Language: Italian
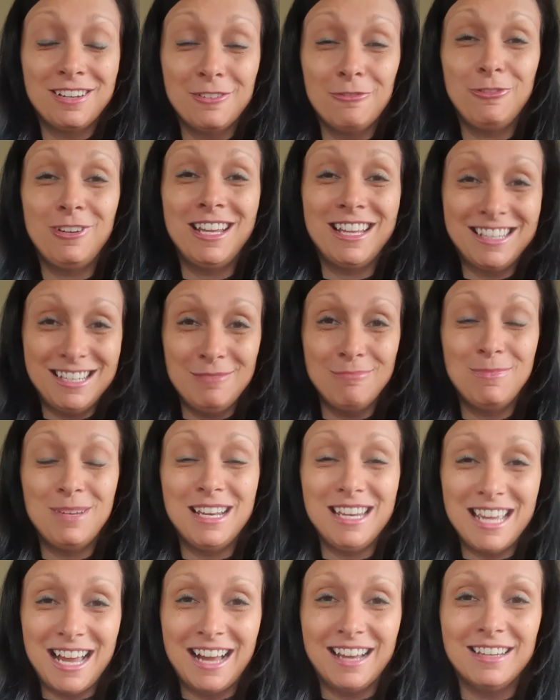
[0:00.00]
figlia di
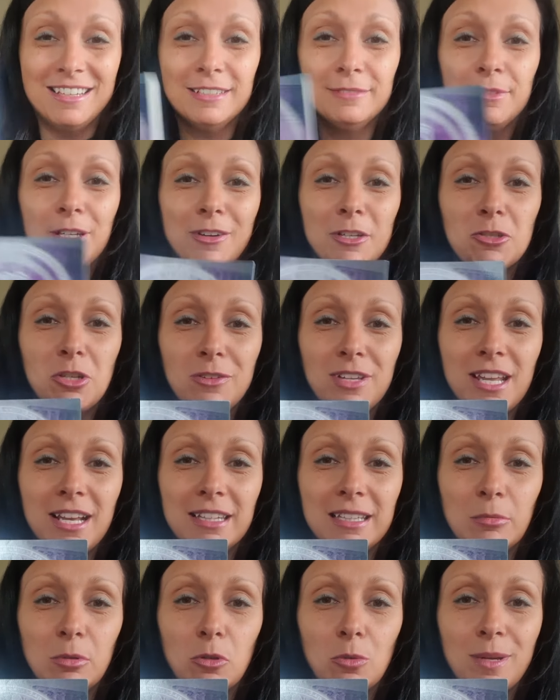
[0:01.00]
Belial, vi faccio vedere
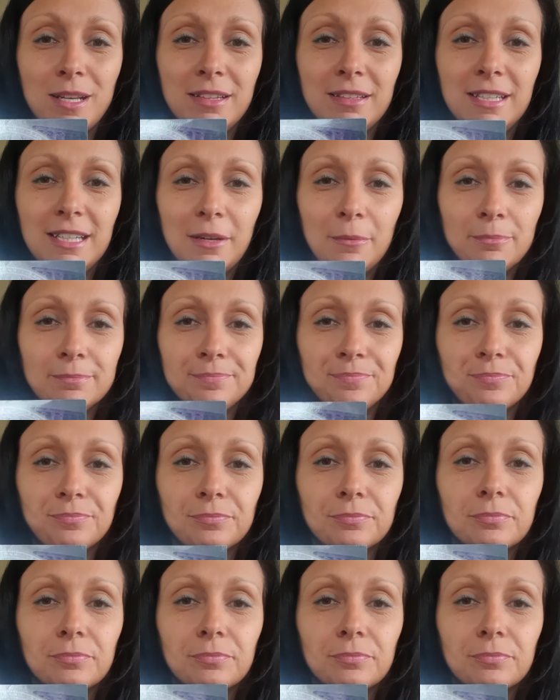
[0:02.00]
anche una copertina,